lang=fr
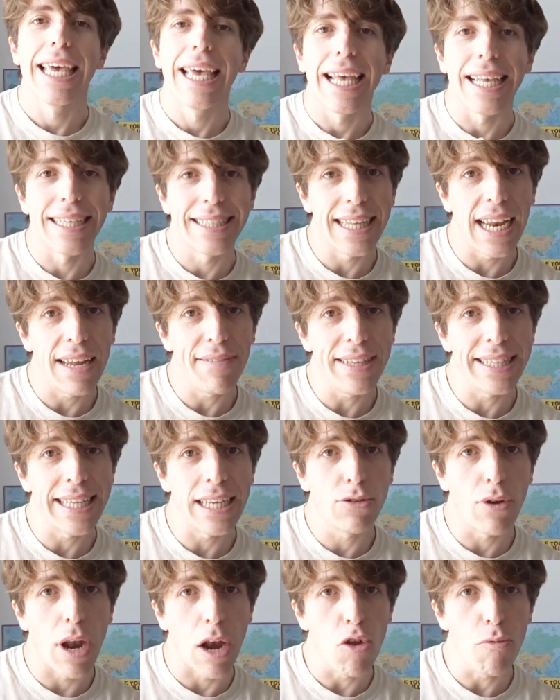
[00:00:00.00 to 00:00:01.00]
Et si la vitesse
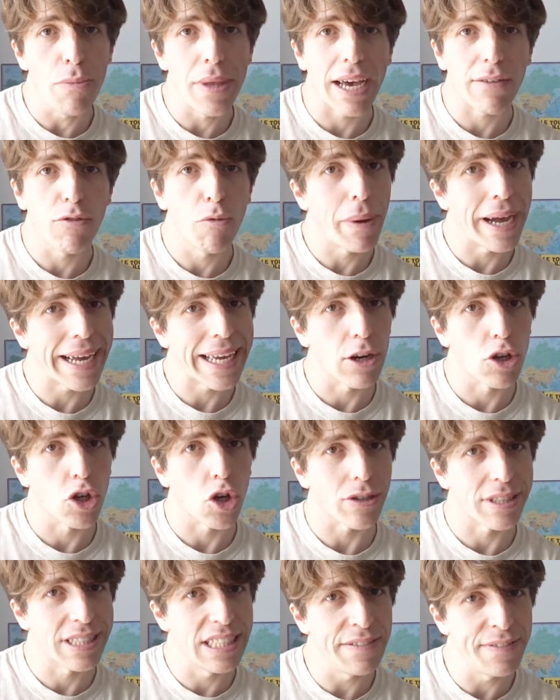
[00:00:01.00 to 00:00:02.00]
de la lumière vous paraît
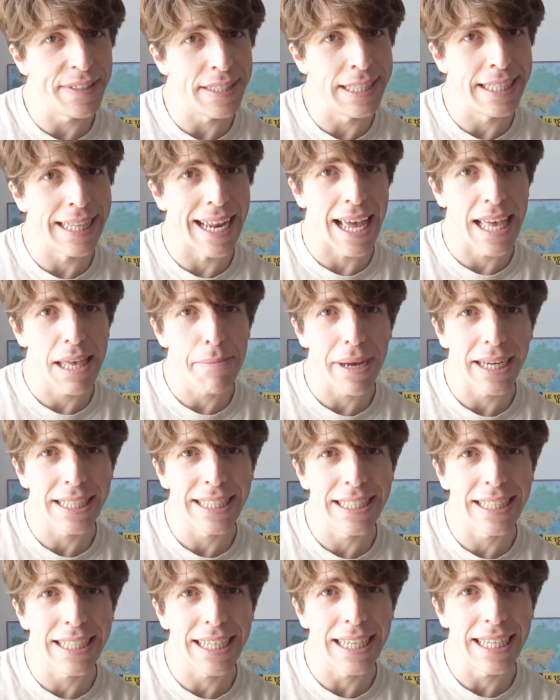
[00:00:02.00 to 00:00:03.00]
encore difficile à
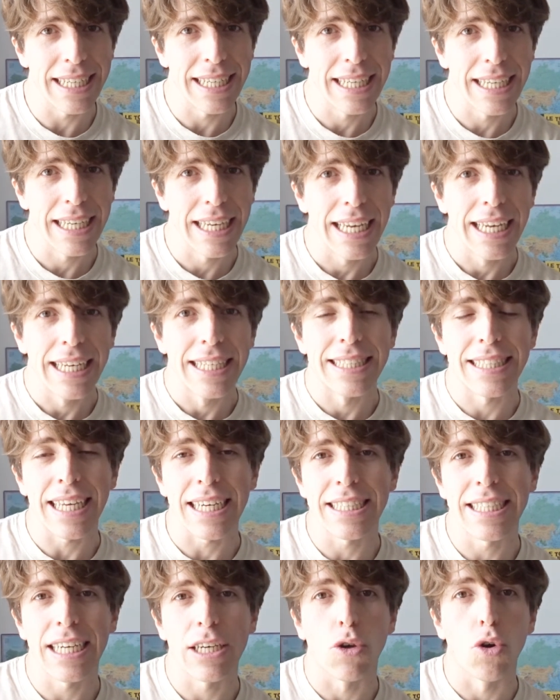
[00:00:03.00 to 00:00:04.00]
imaginer,
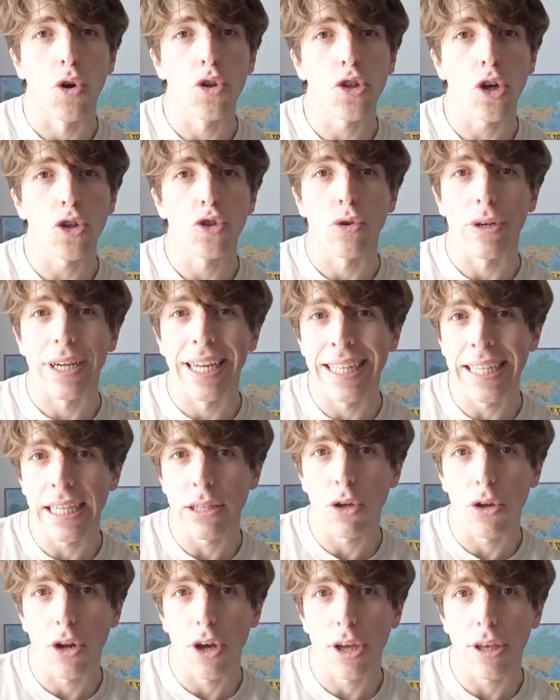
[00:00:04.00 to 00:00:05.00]
sachez que le temps de cligner
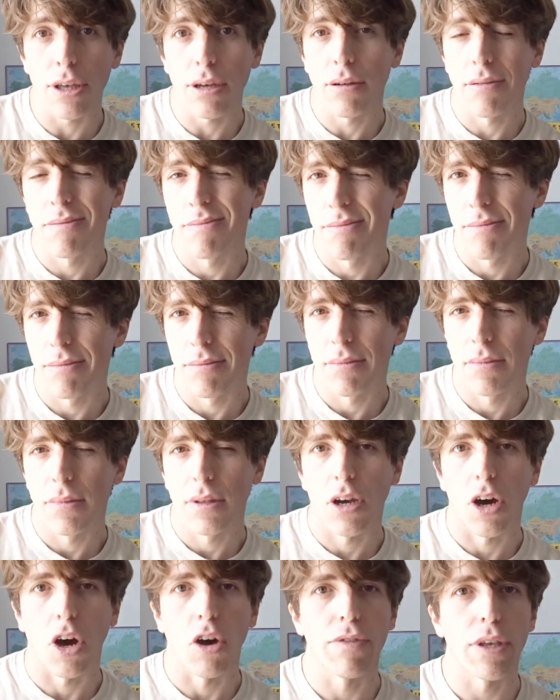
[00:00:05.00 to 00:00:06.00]
de l'œil,
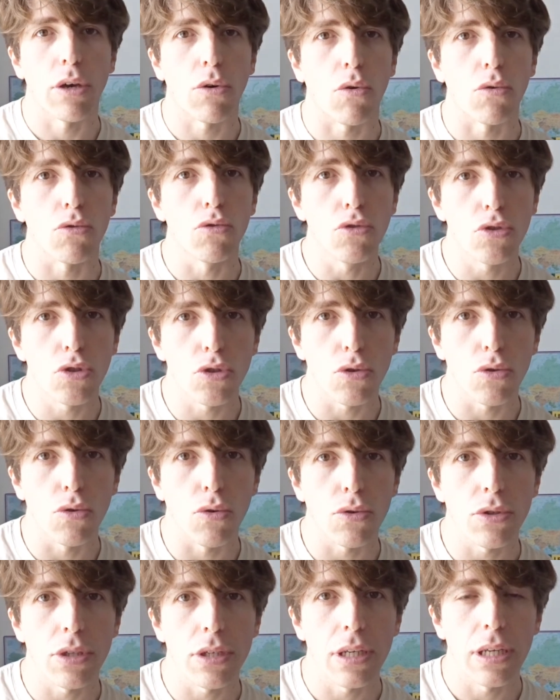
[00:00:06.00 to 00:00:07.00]
environ une
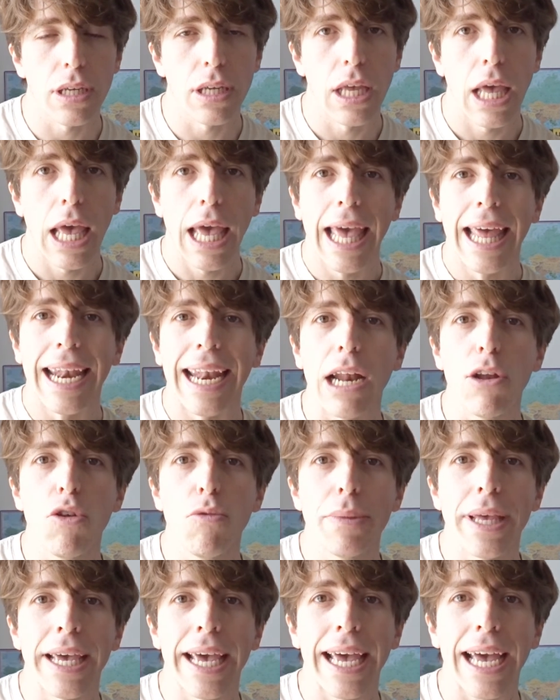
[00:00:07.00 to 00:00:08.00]
seconde, la
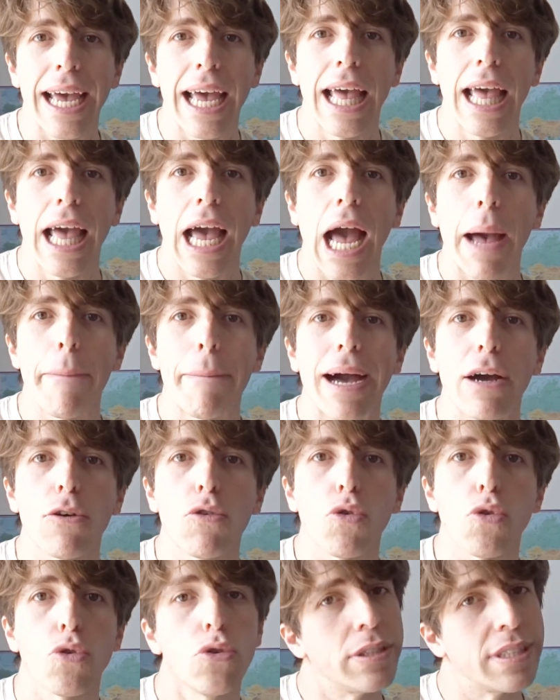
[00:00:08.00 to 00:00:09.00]
lumière a
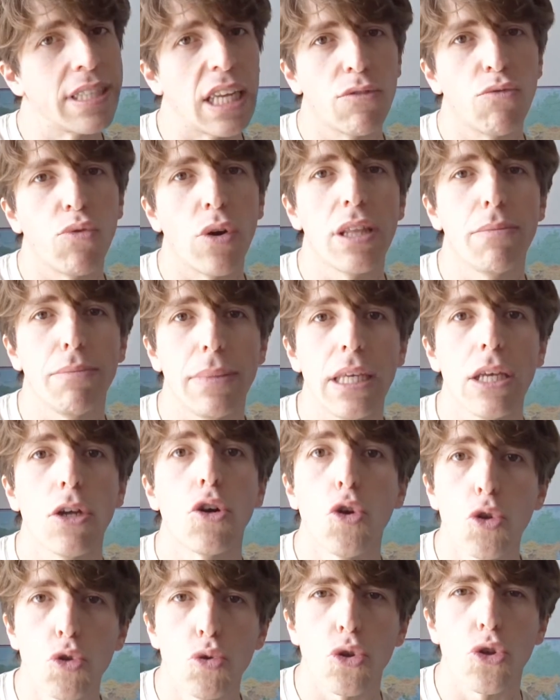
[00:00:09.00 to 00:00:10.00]
parcouru sept fois et demi
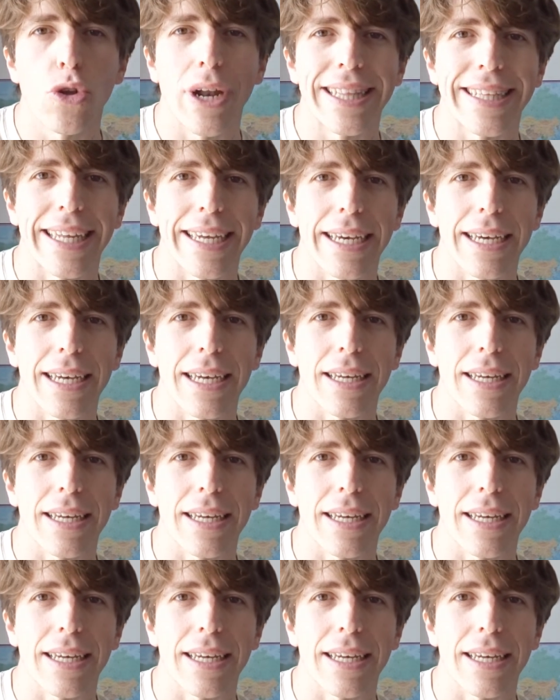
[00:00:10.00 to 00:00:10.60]
le tour de la Terre.